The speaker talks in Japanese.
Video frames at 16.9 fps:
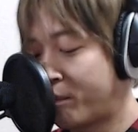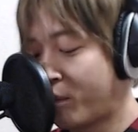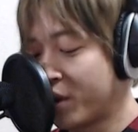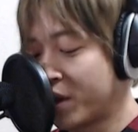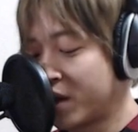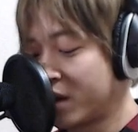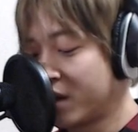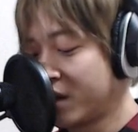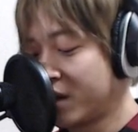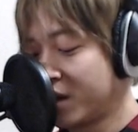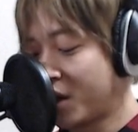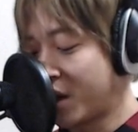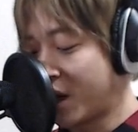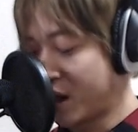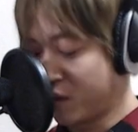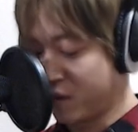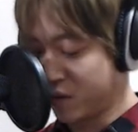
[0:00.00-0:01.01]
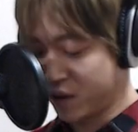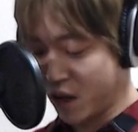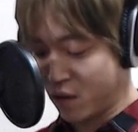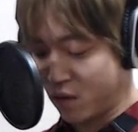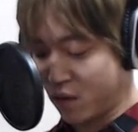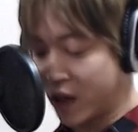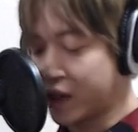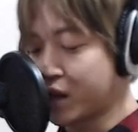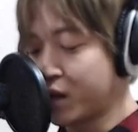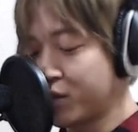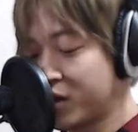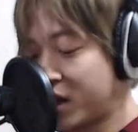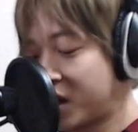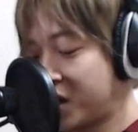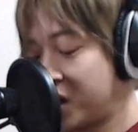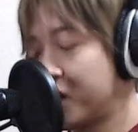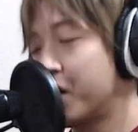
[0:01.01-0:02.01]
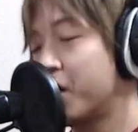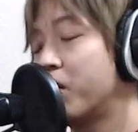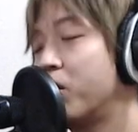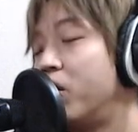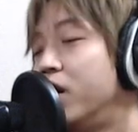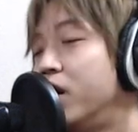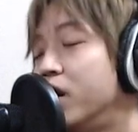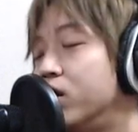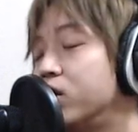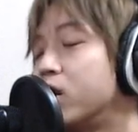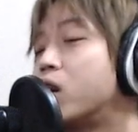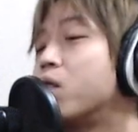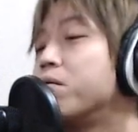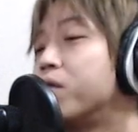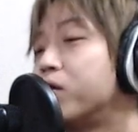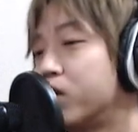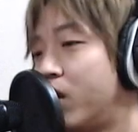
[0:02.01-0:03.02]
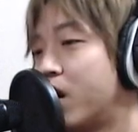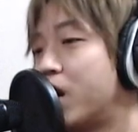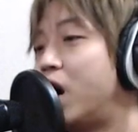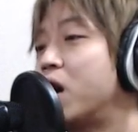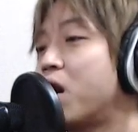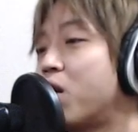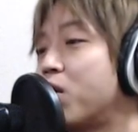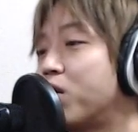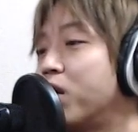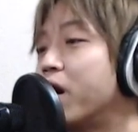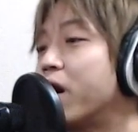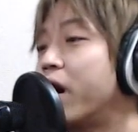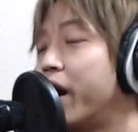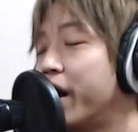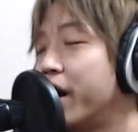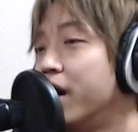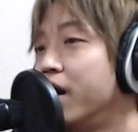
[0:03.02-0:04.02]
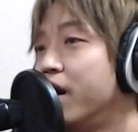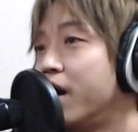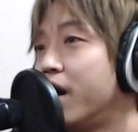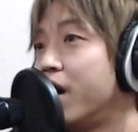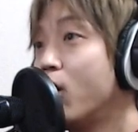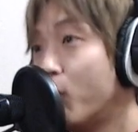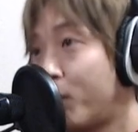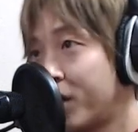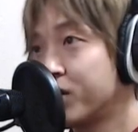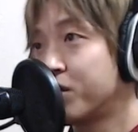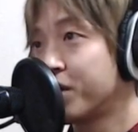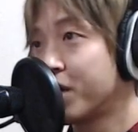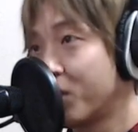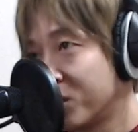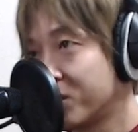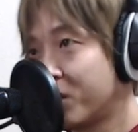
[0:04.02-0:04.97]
ぽいっていうかあの結構歌詞が難しいんだけど歌ってみましょう赤鼻のトナカイ英語バージョンでどう